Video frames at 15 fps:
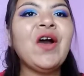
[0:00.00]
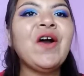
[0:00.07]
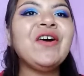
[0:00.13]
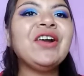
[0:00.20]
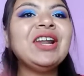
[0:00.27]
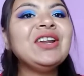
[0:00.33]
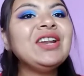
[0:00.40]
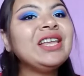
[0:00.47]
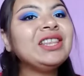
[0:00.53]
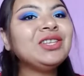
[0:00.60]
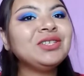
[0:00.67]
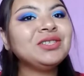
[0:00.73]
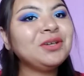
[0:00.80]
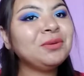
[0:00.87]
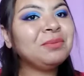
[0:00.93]
Hola
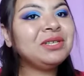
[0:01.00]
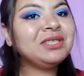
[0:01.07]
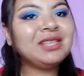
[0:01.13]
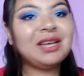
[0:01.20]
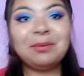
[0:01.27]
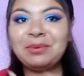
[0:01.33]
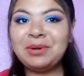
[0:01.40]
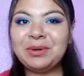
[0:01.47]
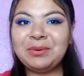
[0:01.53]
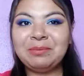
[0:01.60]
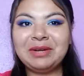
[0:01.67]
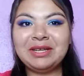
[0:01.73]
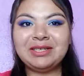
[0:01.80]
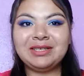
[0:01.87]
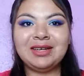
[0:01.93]
todos, ¿cómo están? Mi
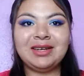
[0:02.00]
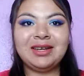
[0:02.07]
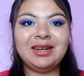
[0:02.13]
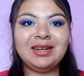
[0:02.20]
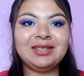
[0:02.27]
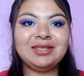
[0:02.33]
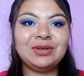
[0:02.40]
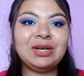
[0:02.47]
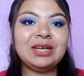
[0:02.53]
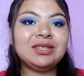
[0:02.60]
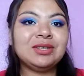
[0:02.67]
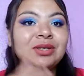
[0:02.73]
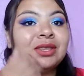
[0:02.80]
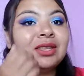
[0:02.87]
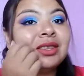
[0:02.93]
nombre es Jenny. En esta
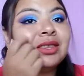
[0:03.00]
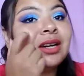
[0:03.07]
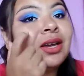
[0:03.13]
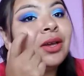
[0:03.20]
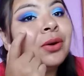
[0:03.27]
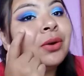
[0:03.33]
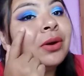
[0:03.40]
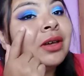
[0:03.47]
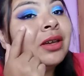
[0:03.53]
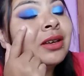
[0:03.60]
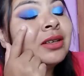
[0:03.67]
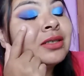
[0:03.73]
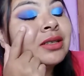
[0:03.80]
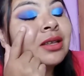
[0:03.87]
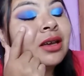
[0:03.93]
ocasión te traigo
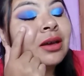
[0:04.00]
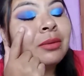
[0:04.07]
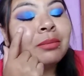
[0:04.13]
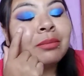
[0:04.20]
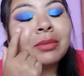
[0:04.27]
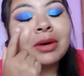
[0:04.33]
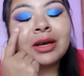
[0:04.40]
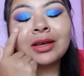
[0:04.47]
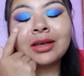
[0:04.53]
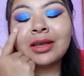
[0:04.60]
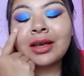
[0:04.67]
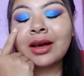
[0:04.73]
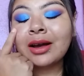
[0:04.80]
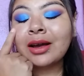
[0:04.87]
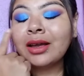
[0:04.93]
este
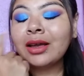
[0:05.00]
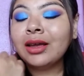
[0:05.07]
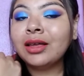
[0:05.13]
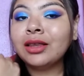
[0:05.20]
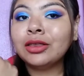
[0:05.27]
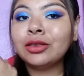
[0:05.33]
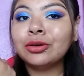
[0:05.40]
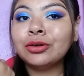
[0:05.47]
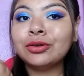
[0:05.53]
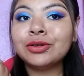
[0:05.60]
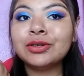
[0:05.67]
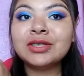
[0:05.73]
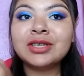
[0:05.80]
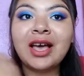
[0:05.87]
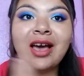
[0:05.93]
maquillaje en
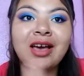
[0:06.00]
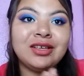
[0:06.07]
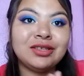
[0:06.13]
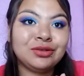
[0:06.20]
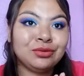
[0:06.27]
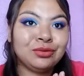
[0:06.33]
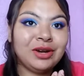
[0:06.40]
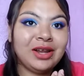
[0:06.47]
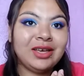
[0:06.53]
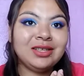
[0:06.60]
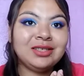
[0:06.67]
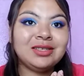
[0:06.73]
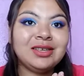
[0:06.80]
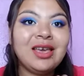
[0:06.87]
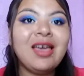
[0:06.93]
tonos azules.
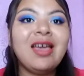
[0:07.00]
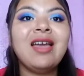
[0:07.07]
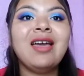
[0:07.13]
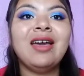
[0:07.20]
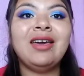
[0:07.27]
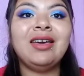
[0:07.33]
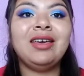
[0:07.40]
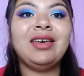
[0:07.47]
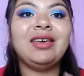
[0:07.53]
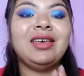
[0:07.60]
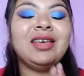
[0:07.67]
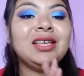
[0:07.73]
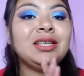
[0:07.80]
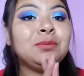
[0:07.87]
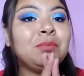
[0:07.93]
Eh,
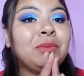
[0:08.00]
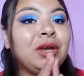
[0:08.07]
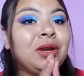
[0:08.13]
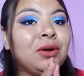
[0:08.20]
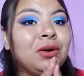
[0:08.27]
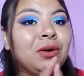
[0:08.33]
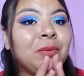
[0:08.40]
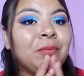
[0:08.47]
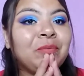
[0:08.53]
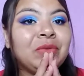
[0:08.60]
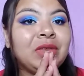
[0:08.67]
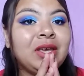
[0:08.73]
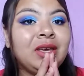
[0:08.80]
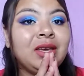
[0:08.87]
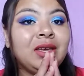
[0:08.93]
espero
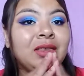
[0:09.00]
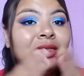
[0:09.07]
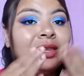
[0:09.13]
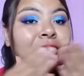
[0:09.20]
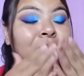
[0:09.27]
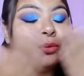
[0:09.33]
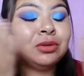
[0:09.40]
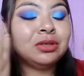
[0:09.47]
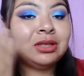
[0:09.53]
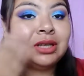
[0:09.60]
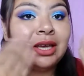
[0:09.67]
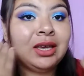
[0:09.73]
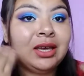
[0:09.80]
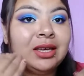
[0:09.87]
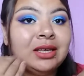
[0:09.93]
eh, te
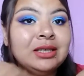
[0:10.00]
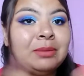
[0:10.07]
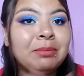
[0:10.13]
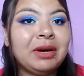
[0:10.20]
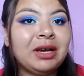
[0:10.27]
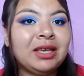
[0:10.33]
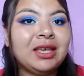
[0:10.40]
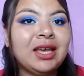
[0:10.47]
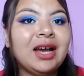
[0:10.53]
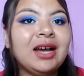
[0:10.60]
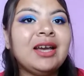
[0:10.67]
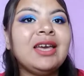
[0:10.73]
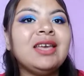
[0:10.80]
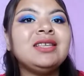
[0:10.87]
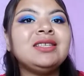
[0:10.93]
guste este
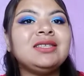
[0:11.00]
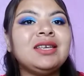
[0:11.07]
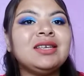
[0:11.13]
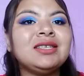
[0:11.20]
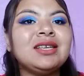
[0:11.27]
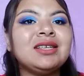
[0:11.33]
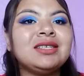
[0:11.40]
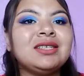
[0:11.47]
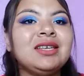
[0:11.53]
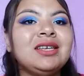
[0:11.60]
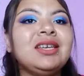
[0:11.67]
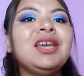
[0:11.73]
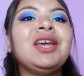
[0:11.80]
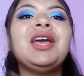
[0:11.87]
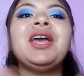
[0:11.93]
maquillaje y si es así,
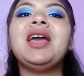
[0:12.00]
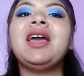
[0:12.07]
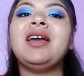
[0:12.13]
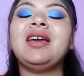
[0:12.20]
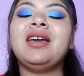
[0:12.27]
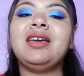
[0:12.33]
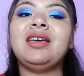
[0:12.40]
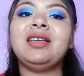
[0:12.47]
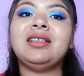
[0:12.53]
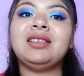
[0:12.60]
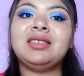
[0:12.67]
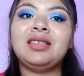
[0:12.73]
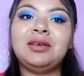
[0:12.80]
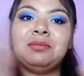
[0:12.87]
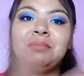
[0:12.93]
eh,
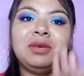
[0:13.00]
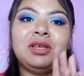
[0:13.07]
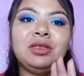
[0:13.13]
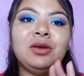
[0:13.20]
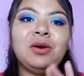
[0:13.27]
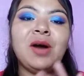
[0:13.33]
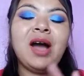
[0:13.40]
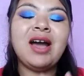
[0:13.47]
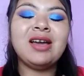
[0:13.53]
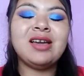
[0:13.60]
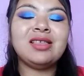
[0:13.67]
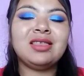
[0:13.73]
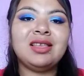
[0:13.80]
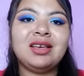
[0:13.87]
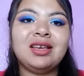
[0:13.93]
te invito a que
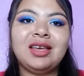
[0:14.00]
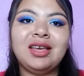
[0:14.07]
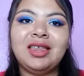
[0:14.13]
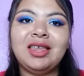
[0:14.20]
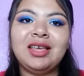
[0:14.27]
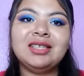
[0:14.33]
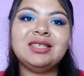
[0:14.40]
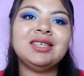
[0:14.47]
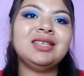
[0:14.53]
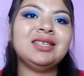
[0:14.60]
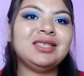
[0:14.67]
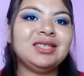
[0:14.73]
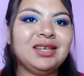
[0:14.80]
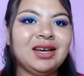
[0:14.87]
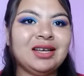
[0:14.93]
te quedes y
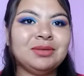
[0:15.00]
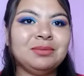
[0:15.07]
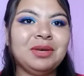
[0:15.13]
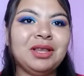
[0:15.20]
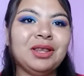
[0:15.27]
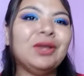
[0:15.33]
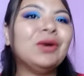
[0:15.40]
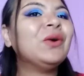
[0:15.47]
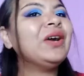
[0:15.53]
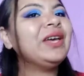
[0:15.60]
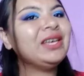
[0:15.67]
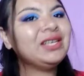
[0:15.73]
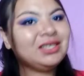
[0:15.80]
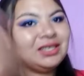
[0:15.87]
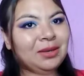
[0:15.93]
sigas viendo
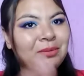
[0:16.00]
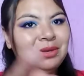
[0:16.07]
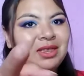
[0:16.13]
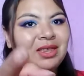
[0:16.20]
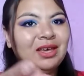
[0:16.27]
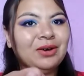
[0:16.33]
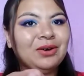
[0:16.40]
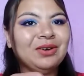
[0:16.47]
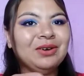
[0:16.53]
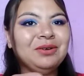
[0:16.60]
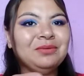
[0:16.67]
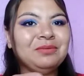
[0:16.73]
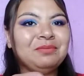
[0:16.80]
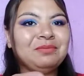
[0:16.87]
este video.